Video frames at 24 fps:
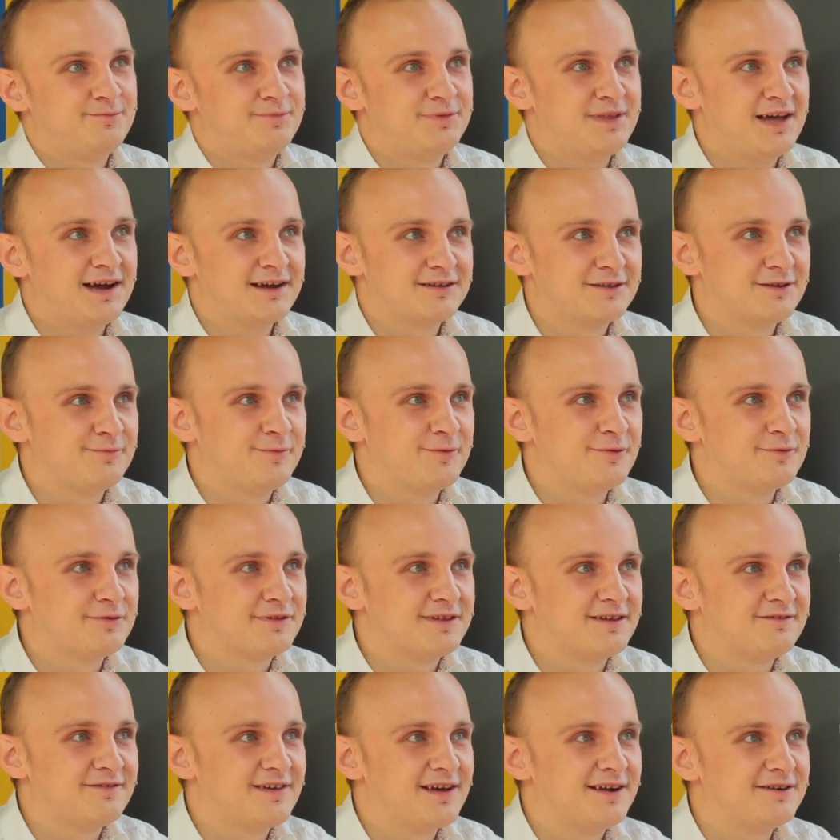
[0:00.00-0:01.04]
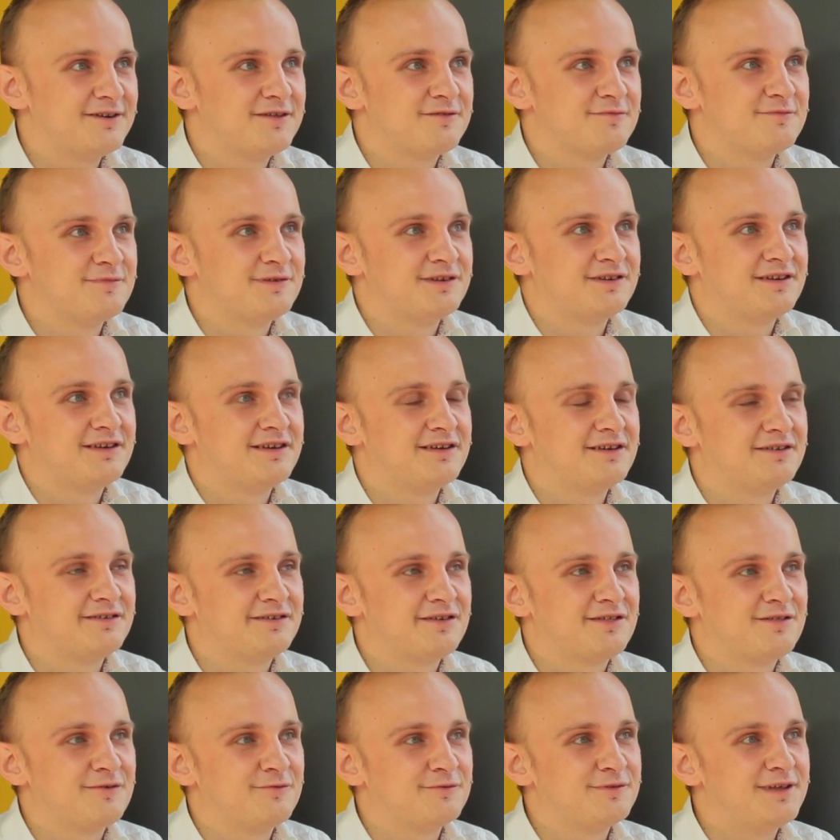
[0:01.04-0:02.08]
tak to poustawialiśmy, że,
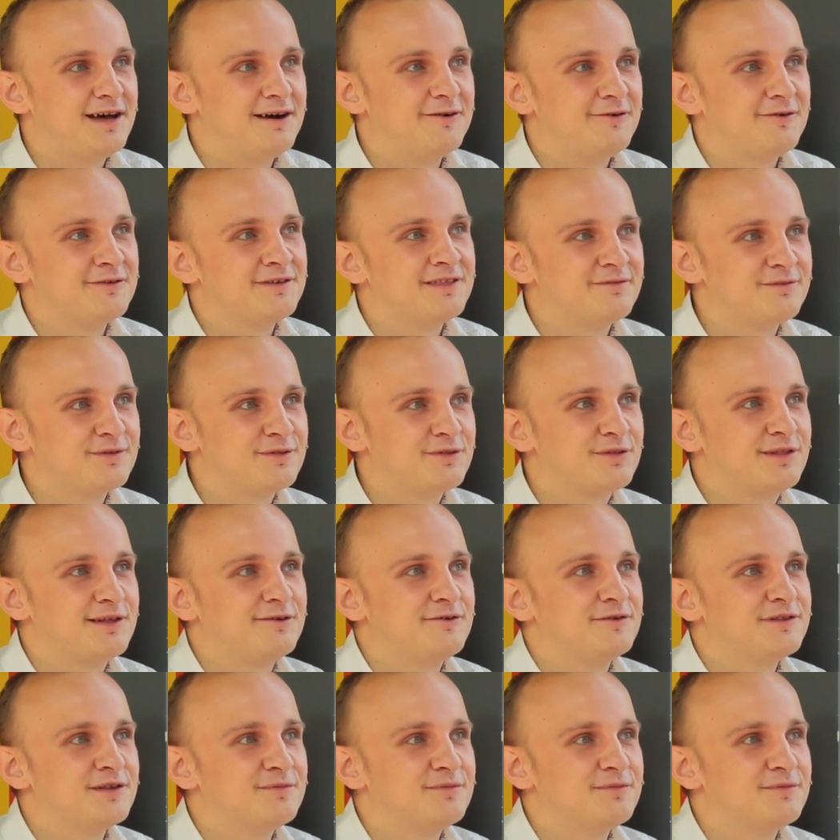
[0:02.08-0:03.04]
że się udało i nawet zostało